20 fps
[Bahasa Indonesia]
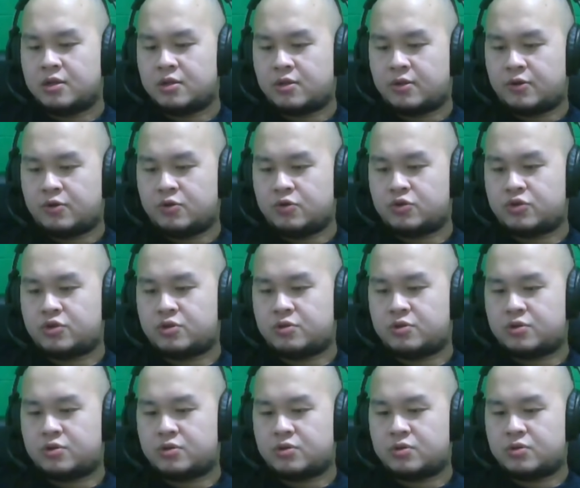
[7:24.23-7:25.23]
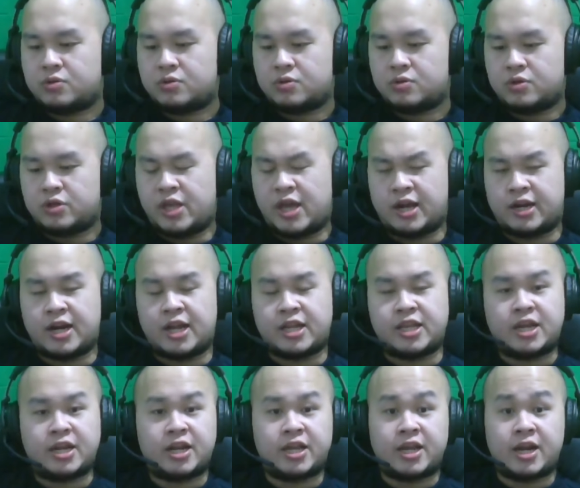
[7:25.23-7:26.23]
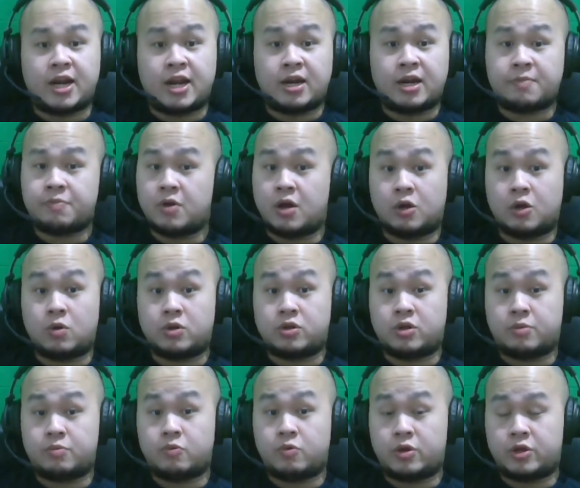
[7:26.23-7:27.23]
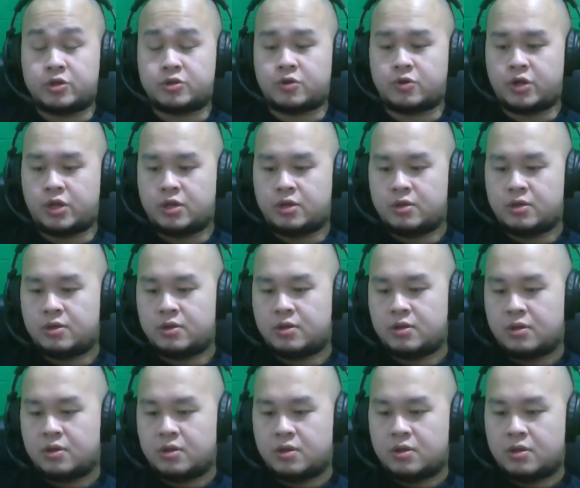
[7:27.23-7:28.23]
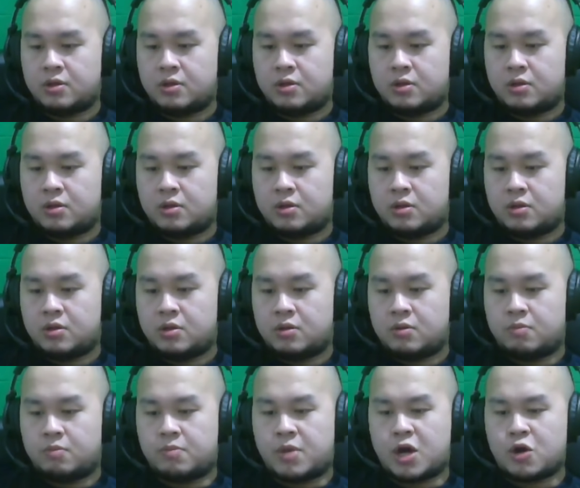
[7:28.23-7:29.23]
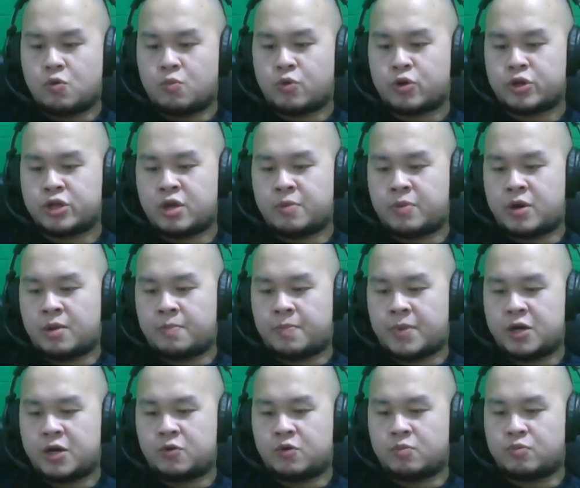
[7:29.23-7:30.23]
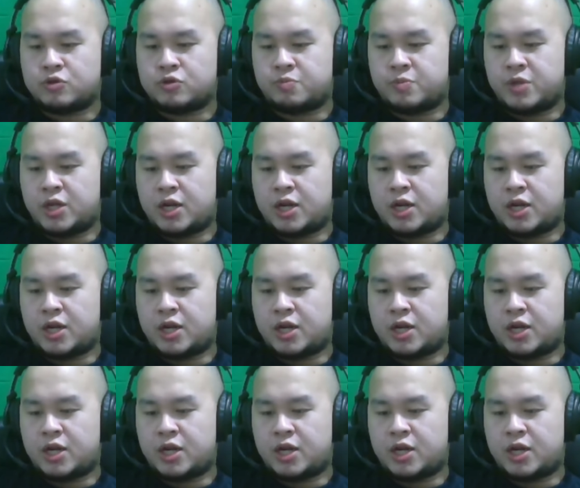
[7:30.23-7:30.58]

Terus, yang nanya-nanya line up gak gue jawab dulu ya, sorry. Bang, umurnya berapa? 29.